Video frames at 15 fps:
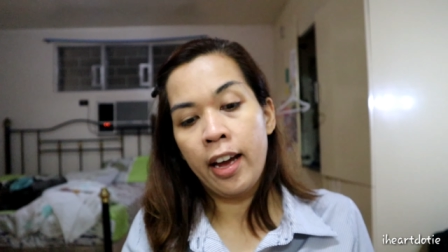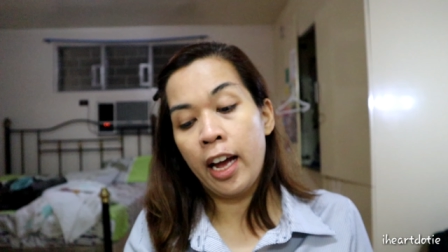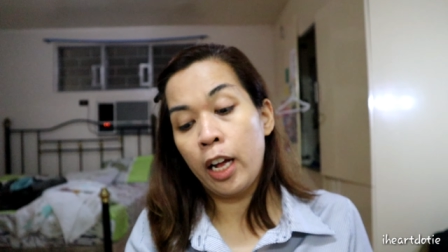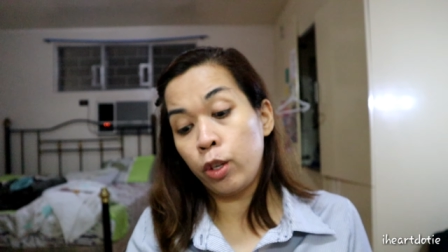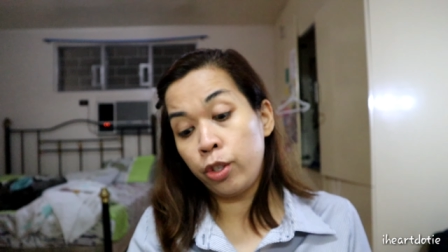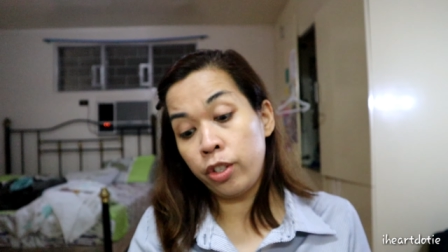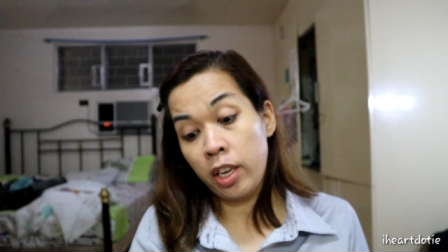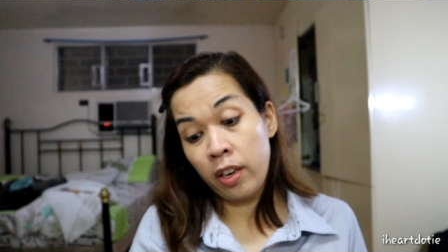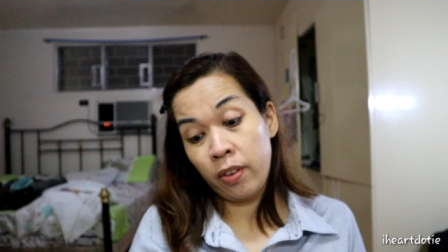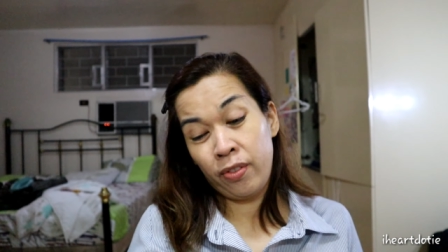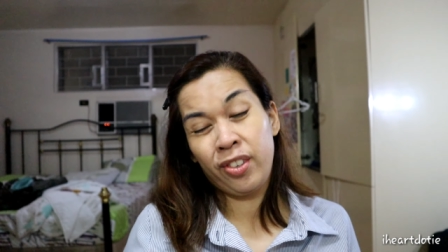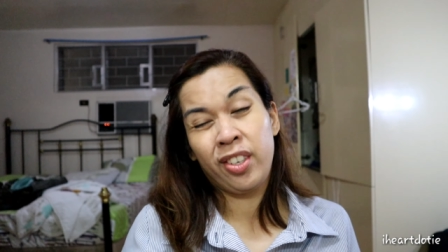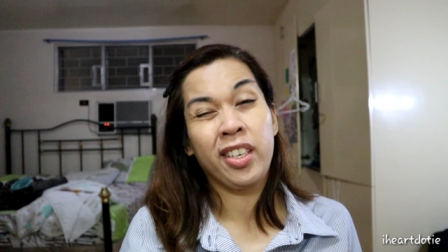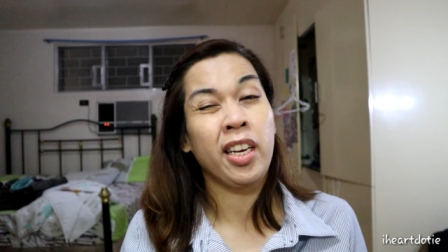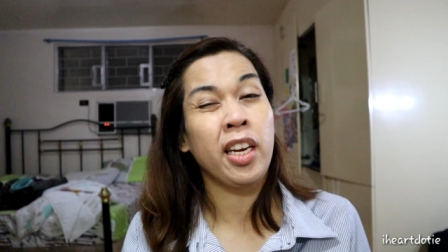halos
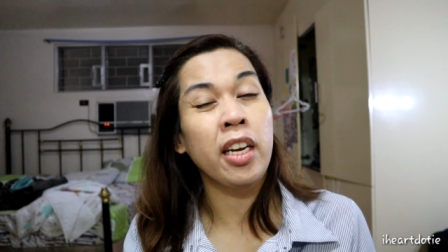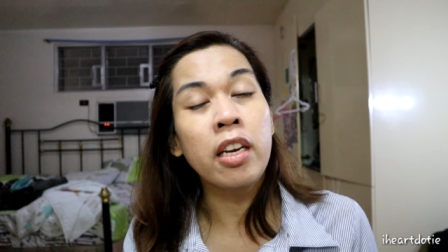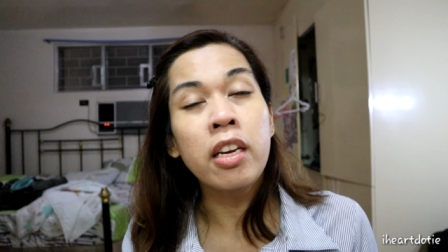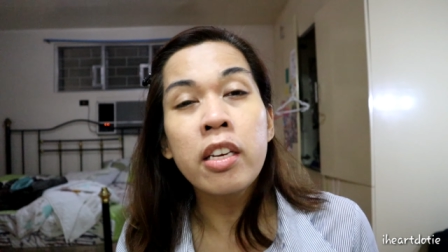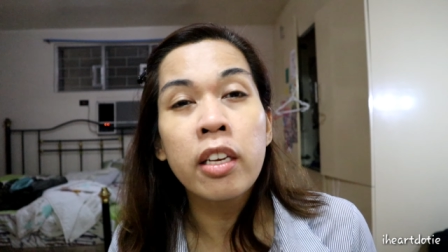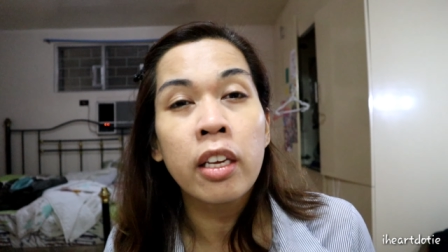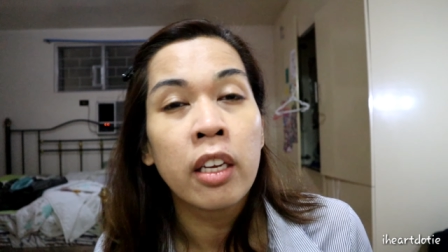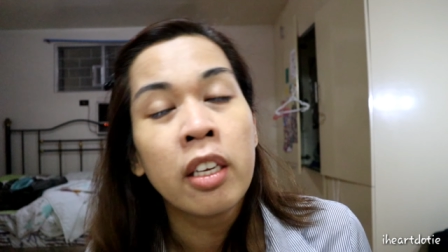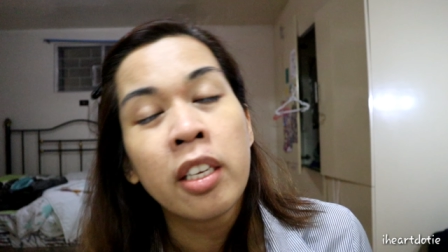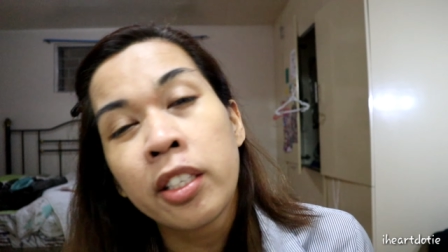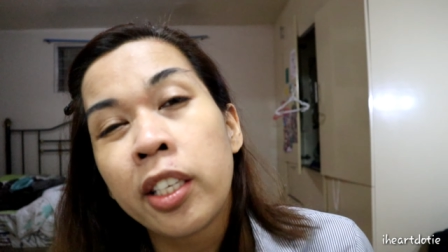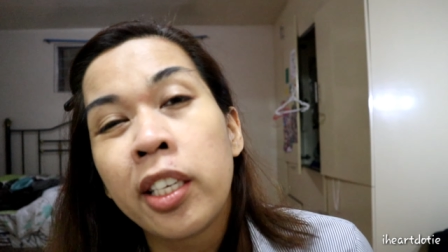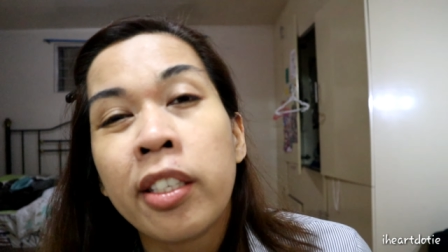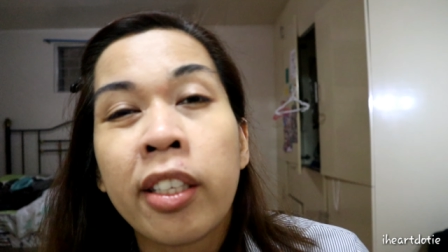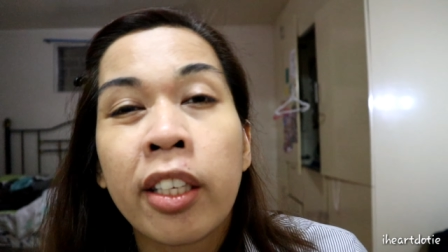everyday
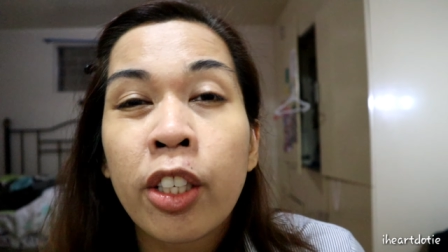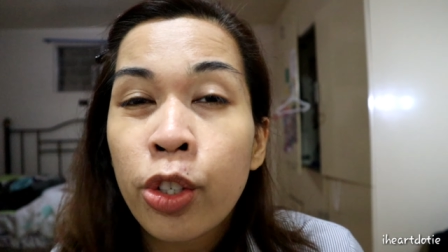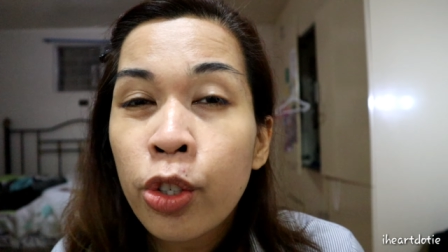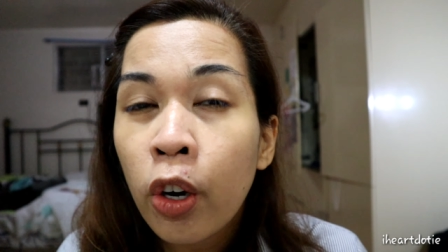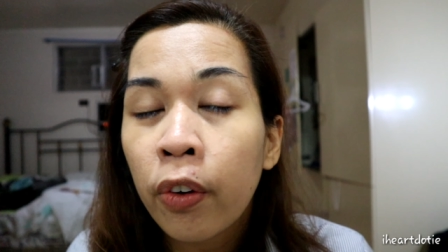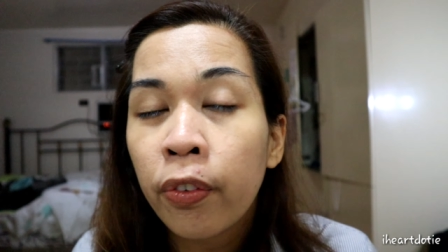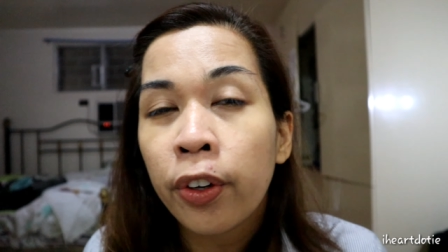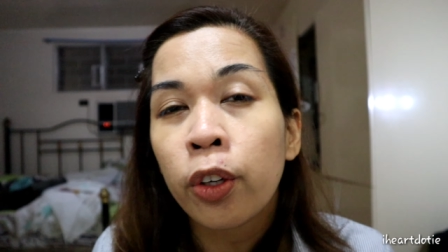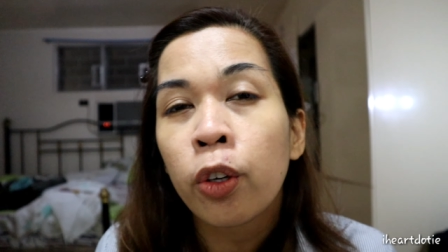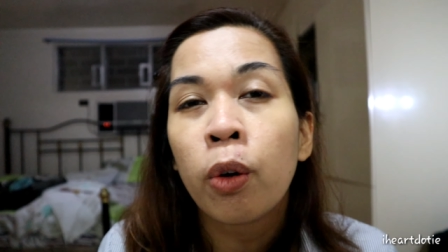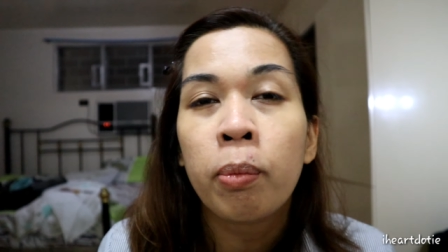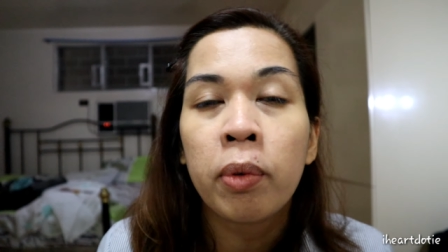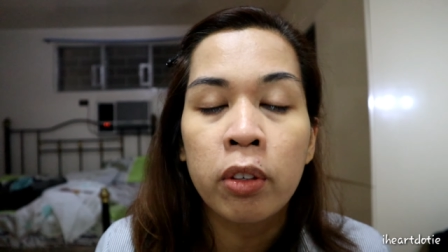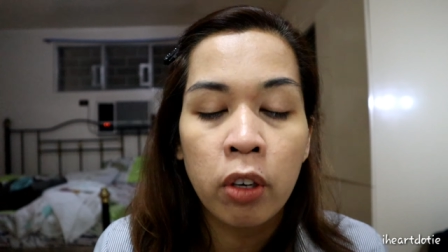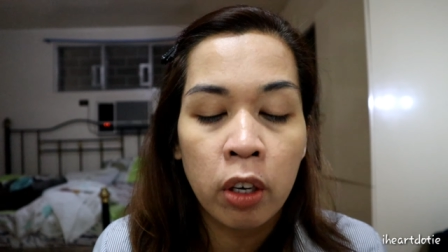since na-discover ko
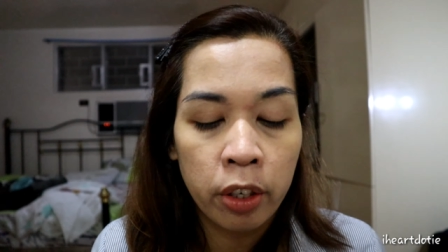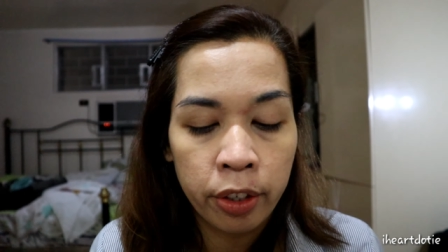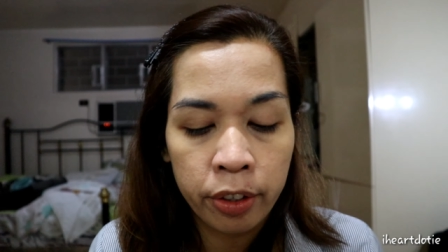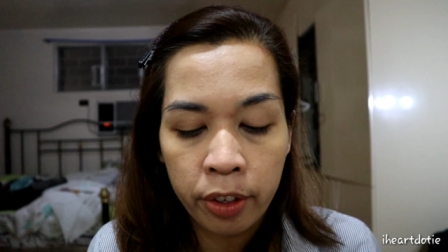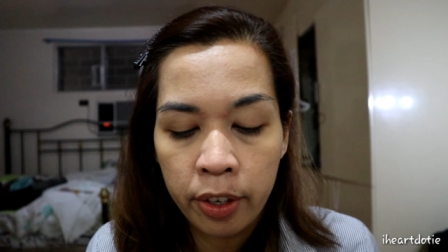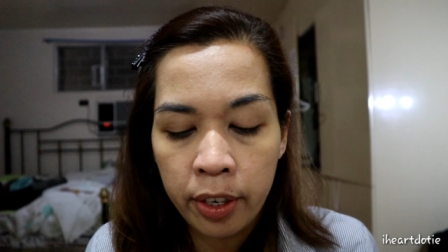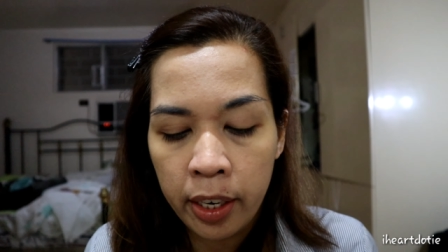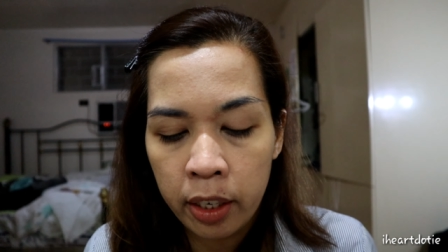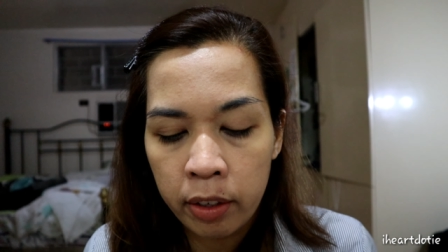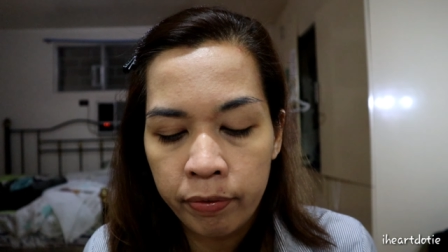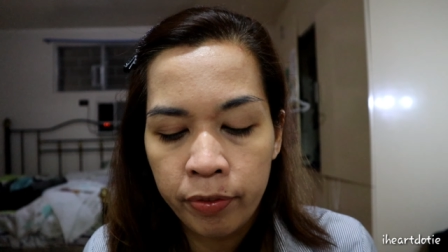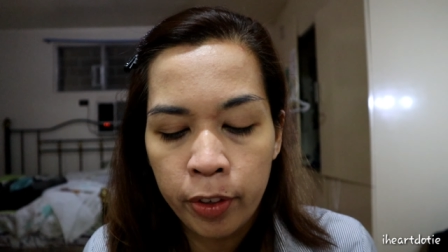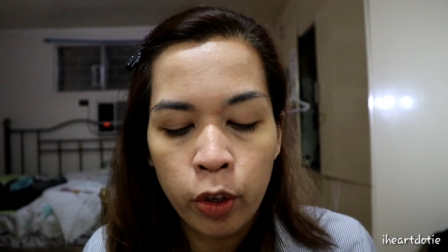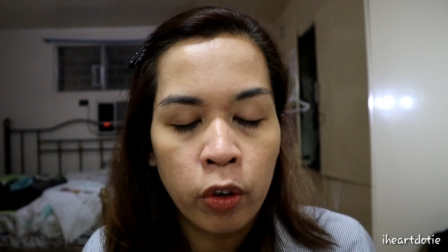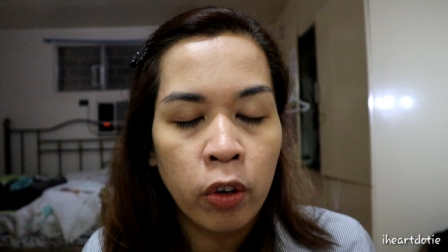mag-color correct.
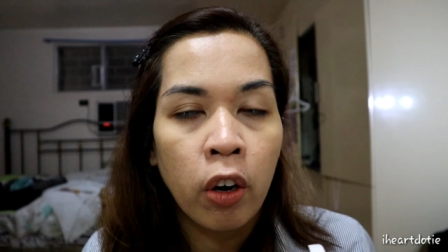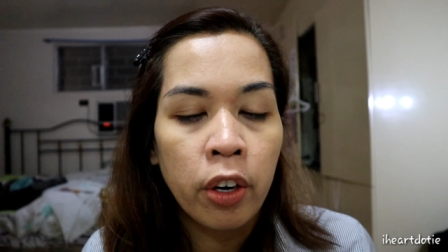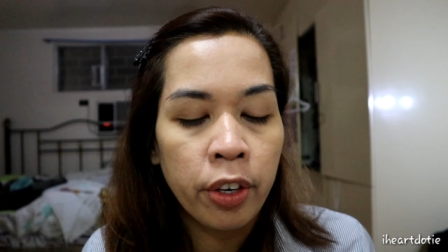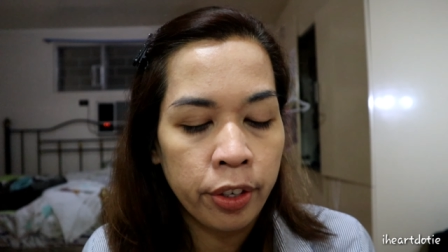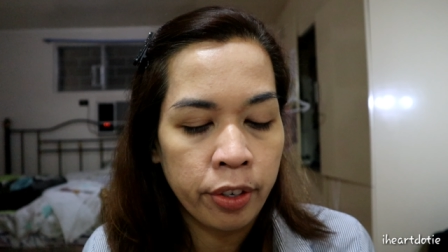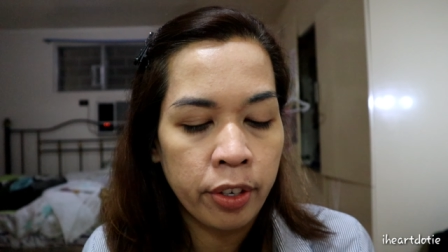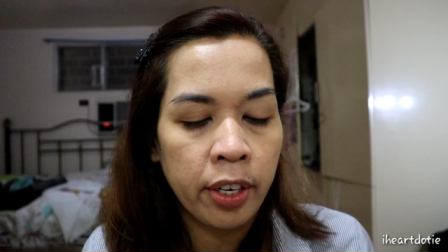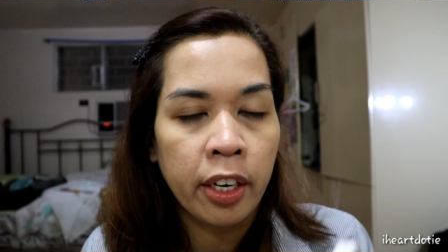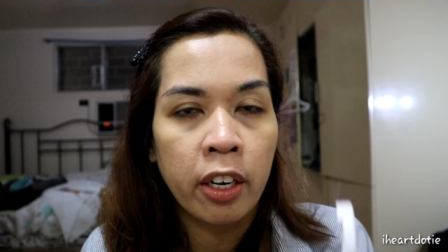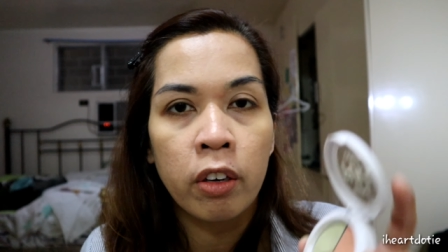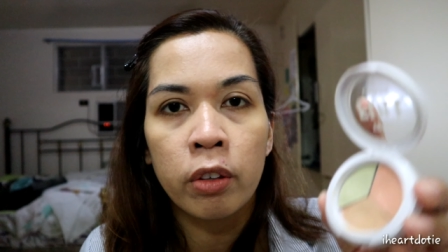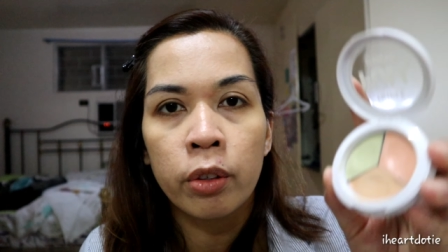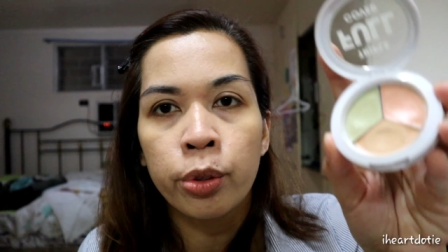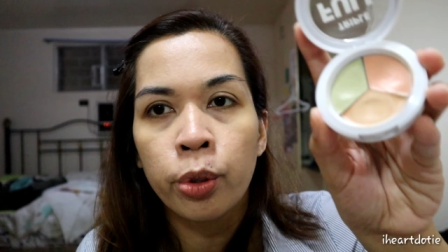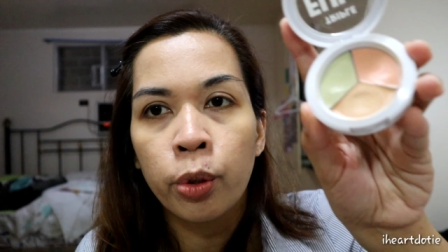Nag-color correct
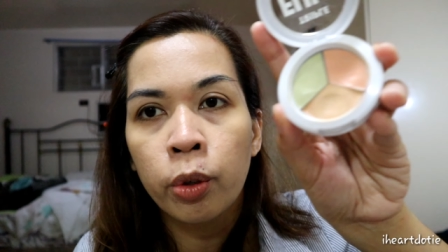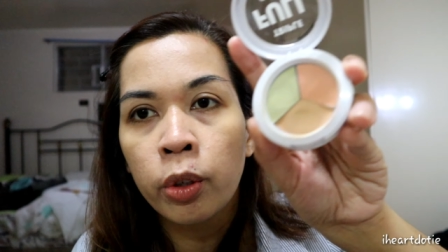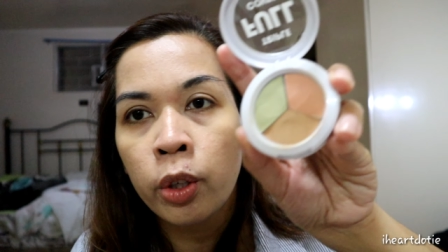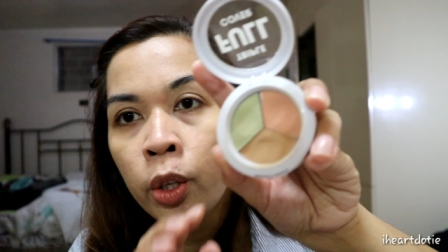ako. So,